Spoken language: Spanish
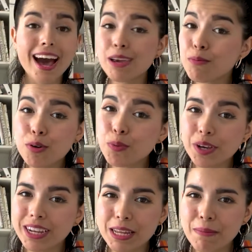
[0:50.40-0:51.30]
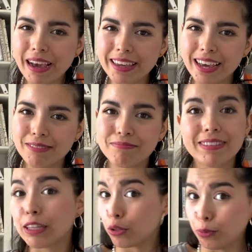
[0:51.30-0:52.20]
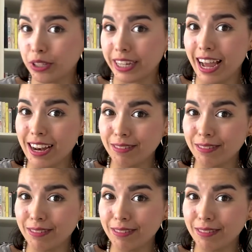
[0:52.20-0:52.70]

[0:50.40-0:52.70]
Hay muy buen clima allá, tanto musical